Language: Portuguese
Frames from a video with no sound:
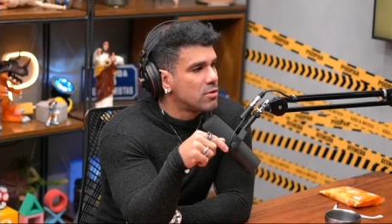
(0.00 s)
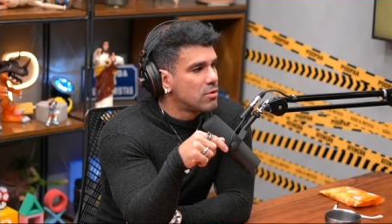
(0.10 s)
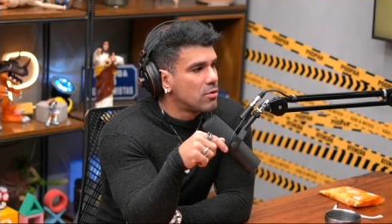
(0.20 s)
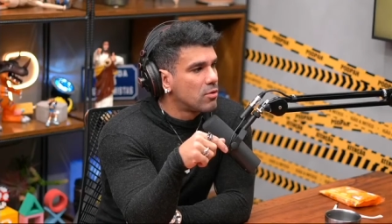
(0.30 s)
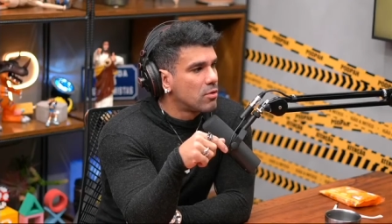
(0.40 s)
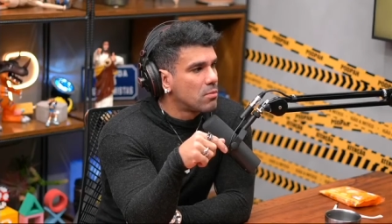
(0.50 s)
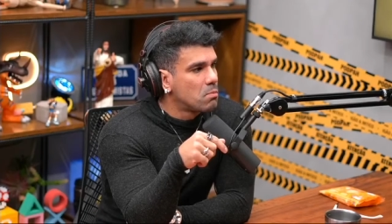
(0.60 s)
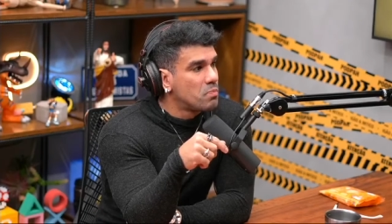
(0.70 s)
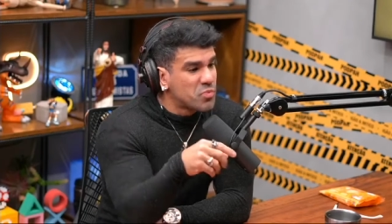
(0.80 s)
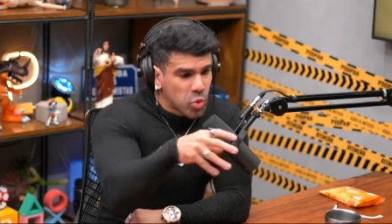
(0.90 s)
Meu
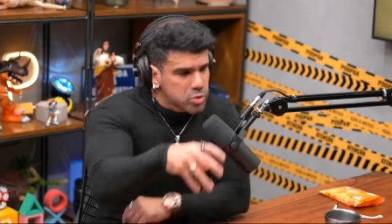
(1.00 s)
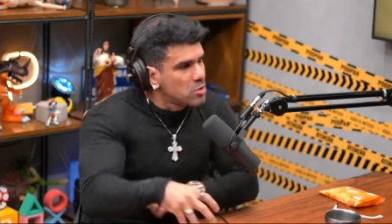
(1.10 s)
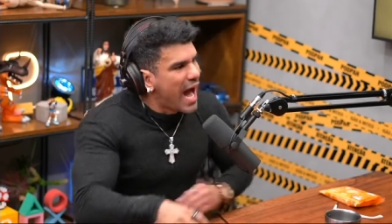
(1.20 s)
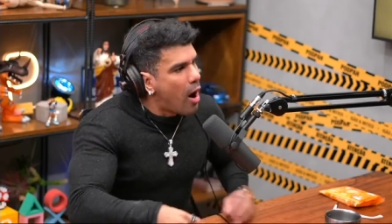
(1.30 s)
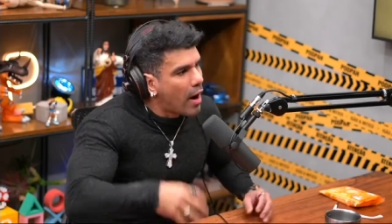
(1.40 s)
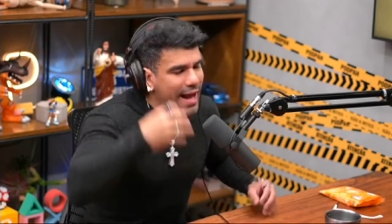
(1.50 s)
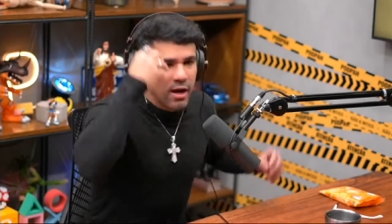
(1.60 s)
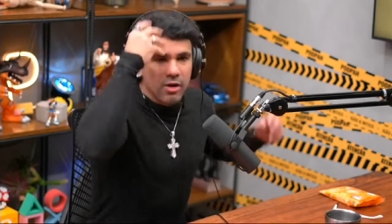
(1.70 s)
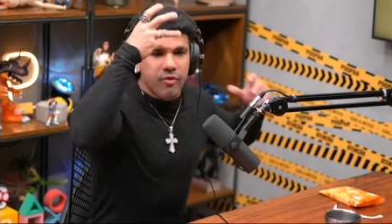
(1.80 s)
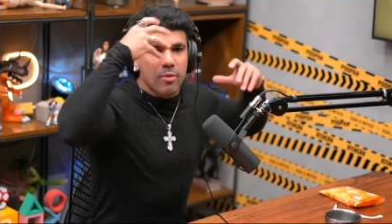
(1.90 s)
Deus. Tudo na
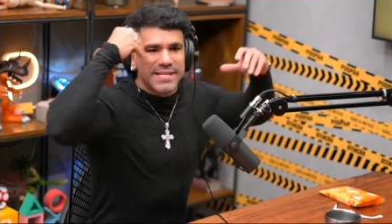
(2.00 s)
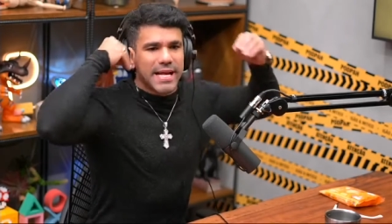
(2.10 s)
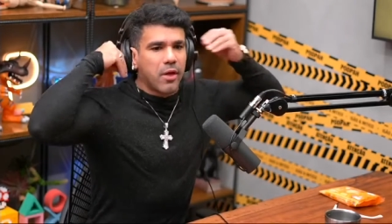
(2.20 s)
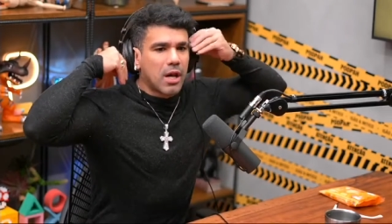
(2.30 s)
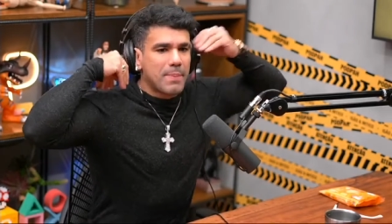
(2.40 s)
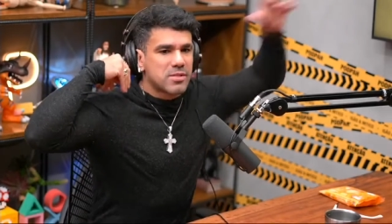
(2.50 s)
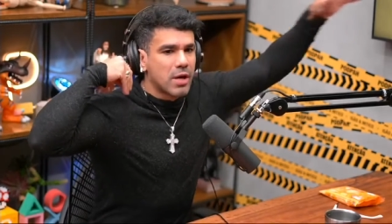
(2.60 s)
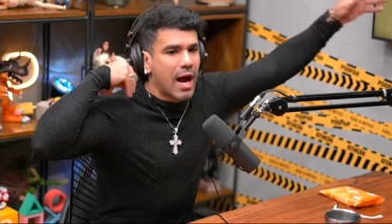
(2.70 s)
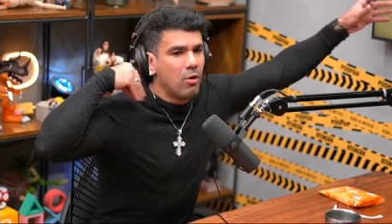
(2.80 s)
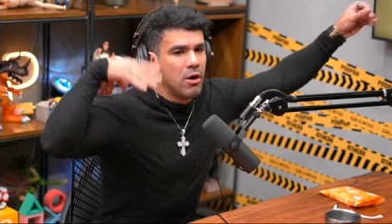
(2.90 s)
hora. Vou começar a dar aula de
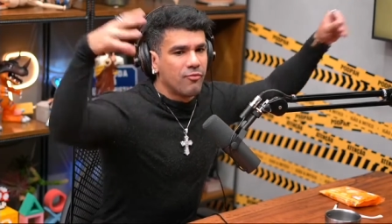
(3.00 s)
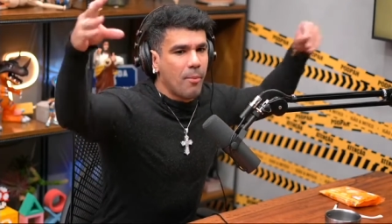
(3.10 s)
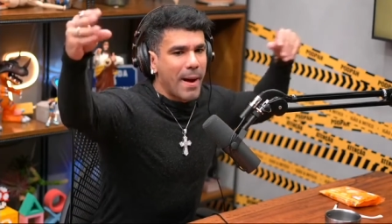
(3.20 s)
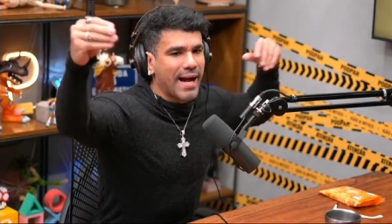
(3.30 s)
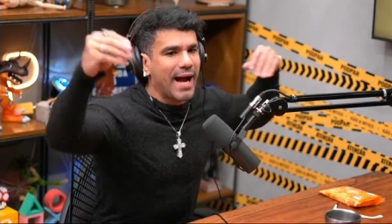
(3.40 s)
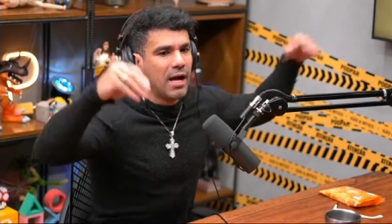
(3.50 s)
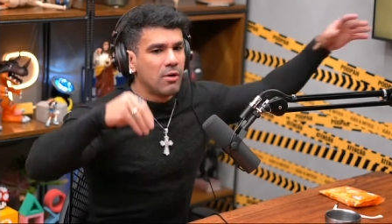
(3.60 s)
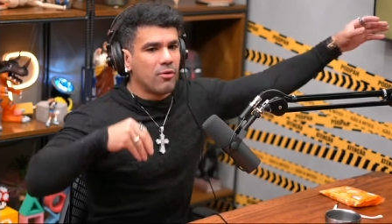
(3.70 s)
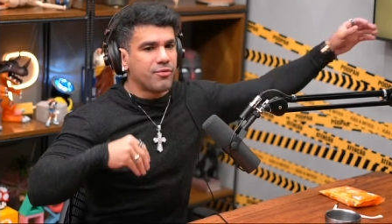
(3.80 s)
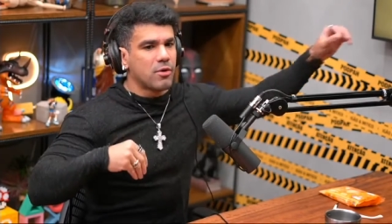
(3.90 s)
personal, vou
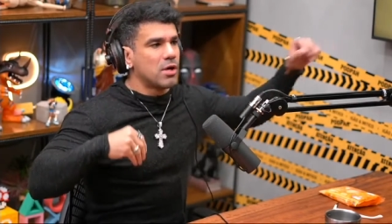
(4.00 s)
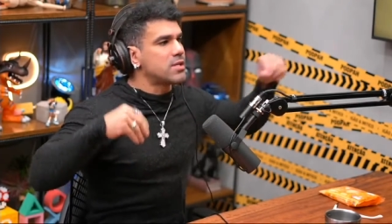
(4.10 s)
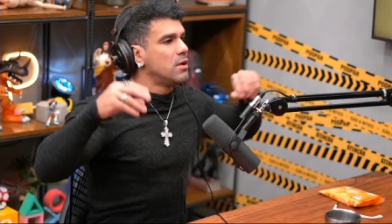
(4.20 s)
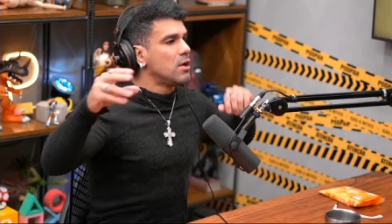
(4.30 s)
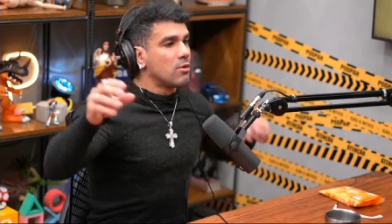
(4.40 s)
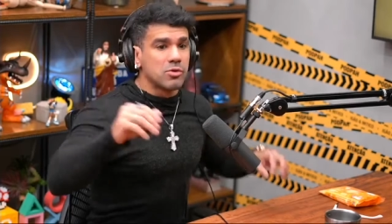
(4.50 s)
pagar, vou coisa.